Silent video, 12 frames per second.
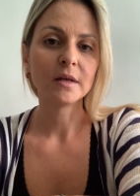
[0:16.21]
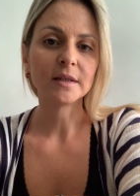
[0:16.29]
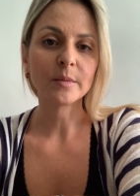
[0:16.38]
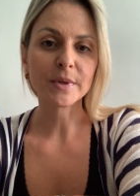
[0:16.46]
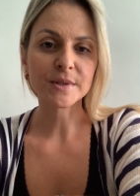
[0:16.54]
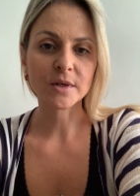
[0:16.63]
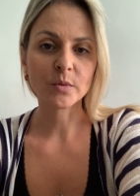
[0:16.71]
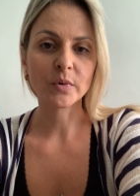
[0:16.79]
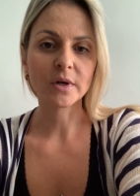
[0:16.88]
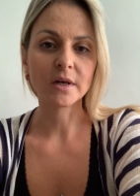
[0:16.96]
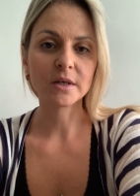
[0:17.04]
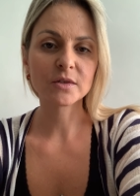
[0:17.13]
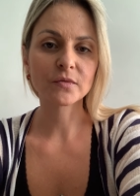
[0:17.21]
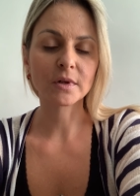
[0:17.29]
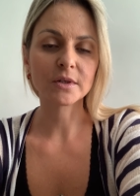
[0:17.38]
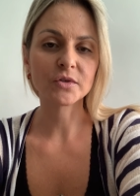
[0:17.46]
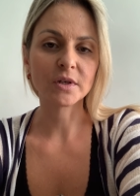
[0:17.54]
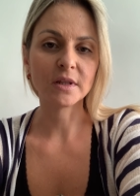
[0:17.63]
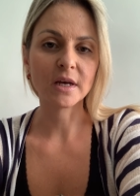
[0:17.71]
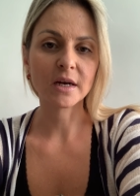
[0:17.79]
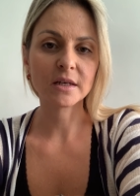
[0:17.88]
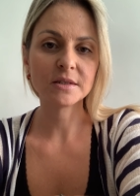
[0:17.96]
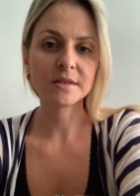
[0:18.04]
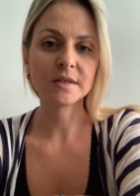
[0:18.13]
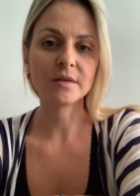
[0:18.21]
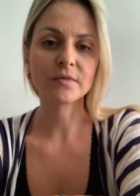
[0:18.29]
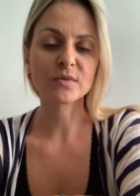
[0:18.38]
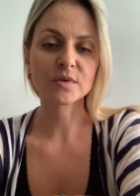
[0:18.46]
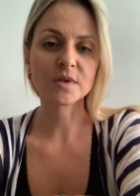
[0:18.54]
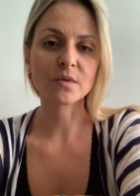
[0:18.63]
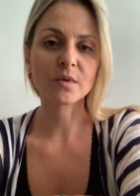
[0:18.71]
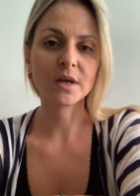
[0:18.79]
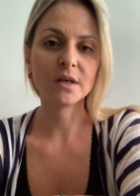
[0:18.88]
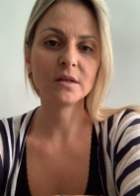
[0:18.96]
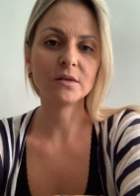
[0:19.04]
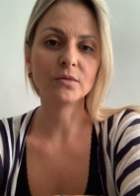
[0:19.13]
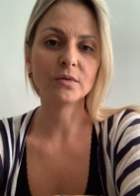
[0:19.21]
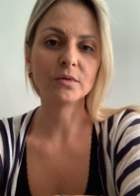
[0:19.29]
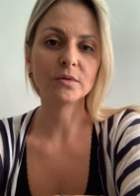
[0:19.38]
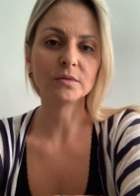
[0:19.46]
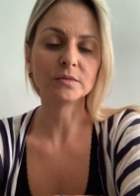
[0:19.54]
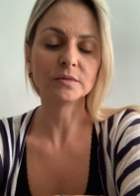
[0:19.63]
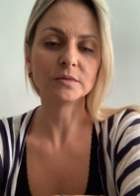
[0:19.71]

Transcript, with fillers: tem passado por grandes volatilidades em função aí do,